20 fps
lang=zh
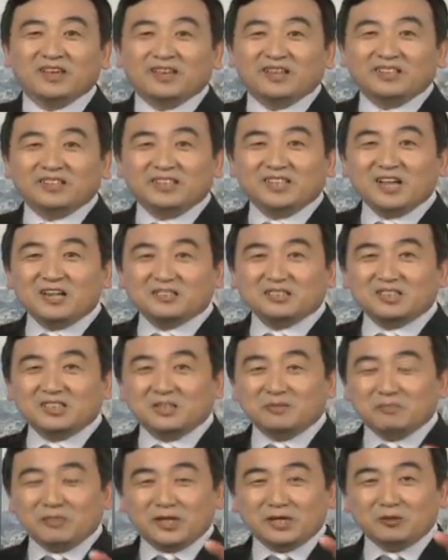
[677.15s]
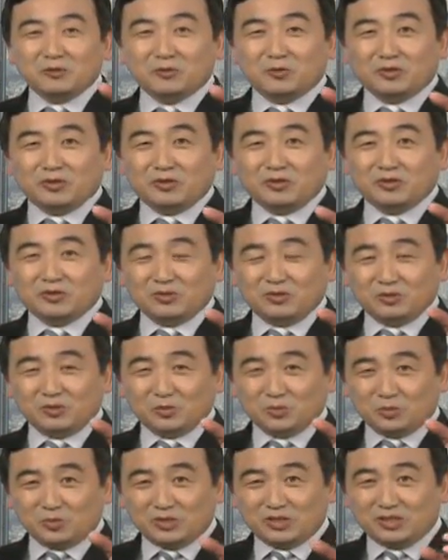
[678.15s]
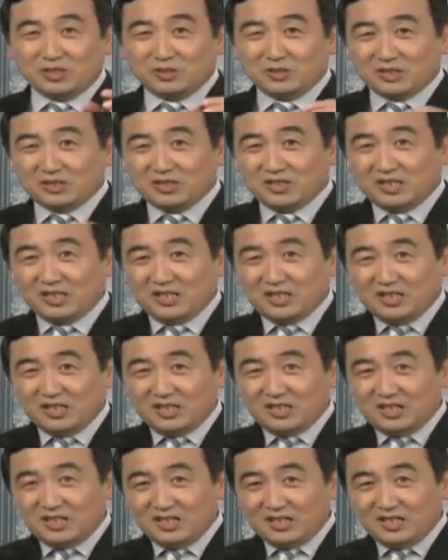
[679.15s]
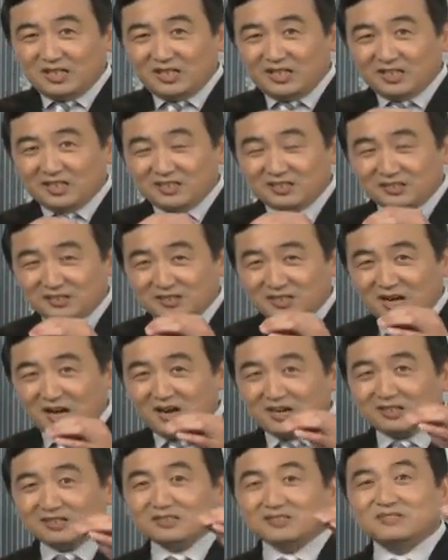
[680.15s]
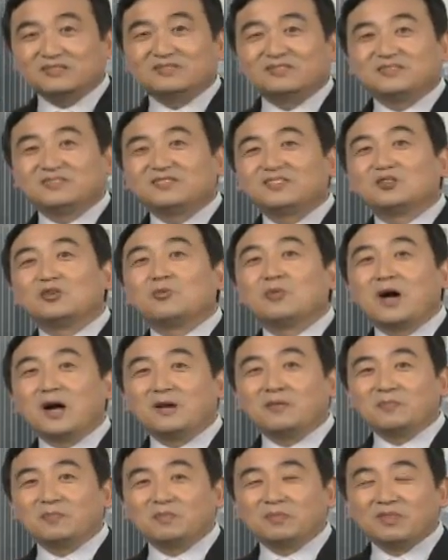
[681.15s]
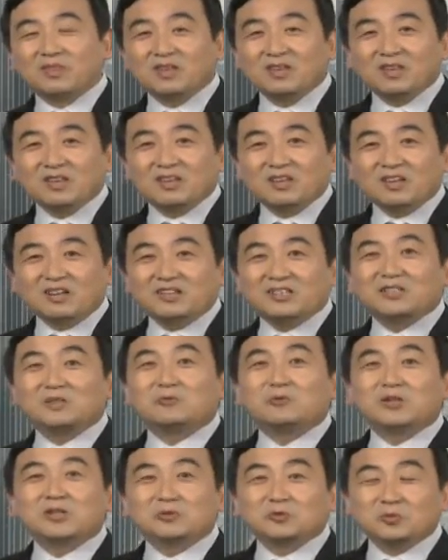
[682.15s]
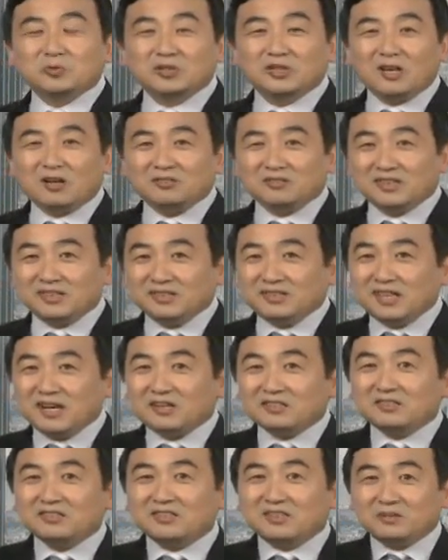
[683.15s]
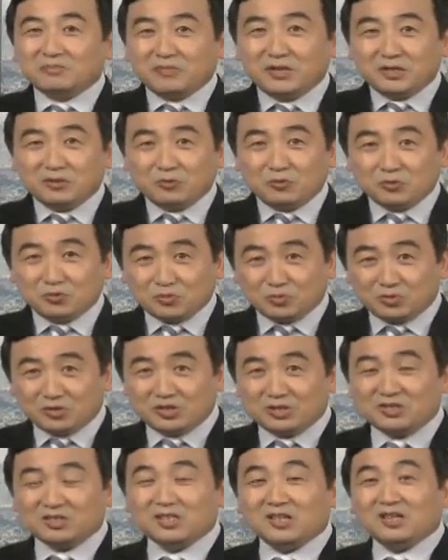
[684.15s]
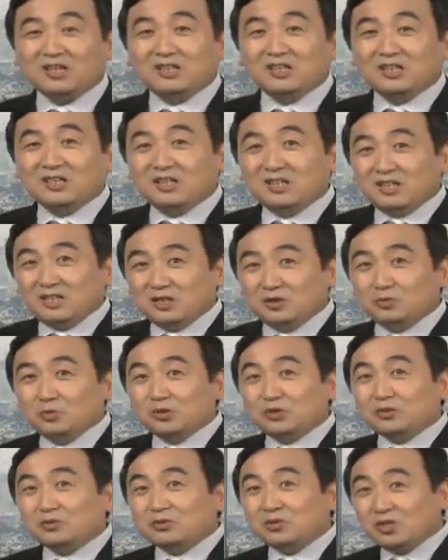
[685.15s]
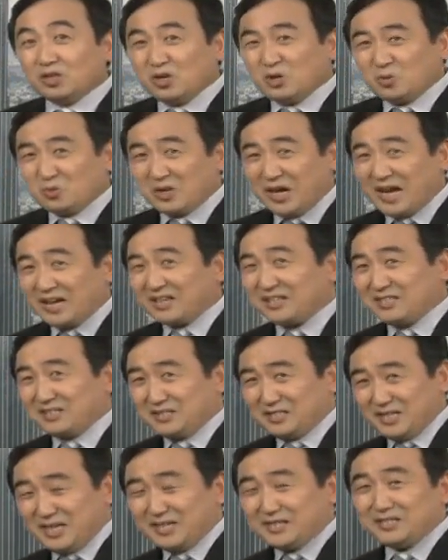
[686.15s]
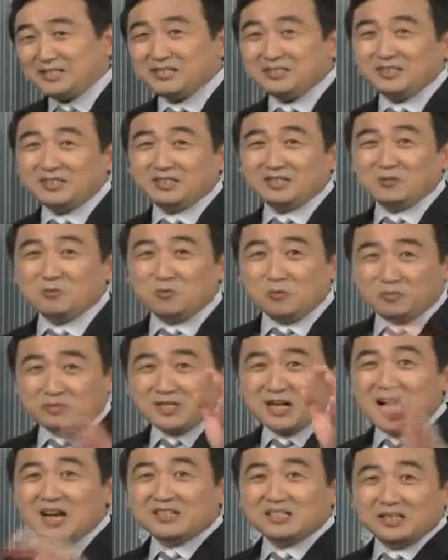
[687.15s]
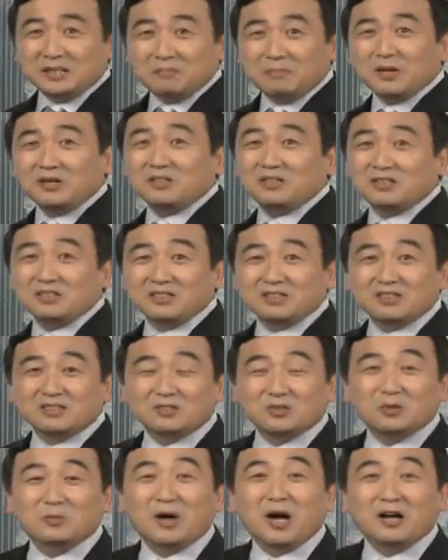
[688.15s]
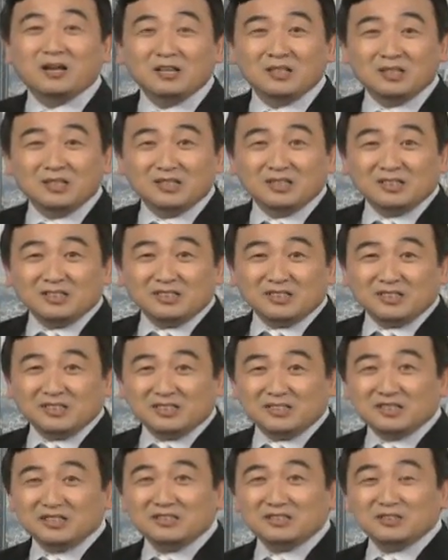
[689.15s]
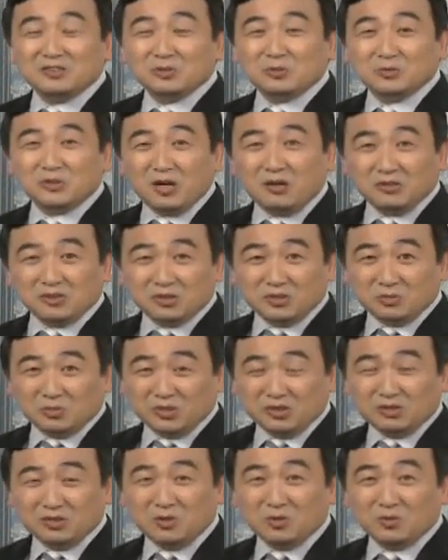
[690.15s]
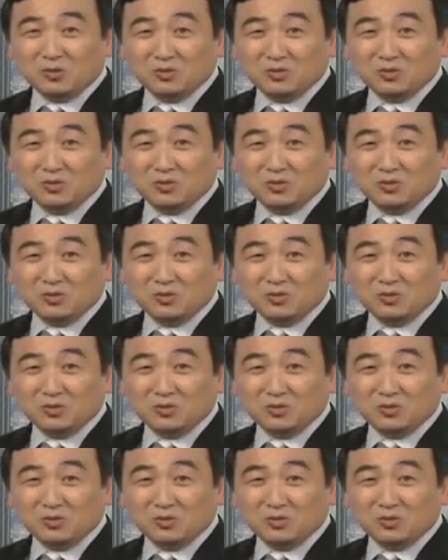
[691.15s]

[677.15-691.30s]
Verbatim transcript: 央视的美女主持可以列很长，对吧？而且我也注意到，那央视的美女主持呢，很多都是后来很年轻的，跟我们差了一辈儿的，对吧？这个甚至都到了九零后，